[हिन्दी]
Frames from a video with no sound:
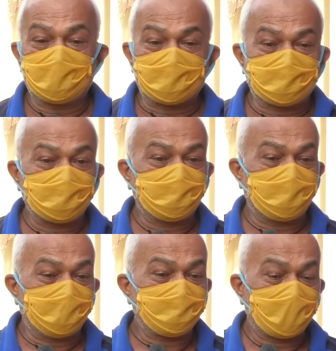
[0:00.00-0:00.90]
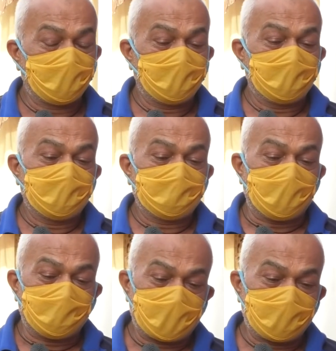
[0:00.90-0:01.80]
में रखते हुए
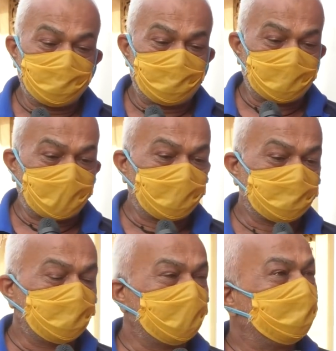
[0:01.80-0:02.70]
हमारा जो प्रशासकीय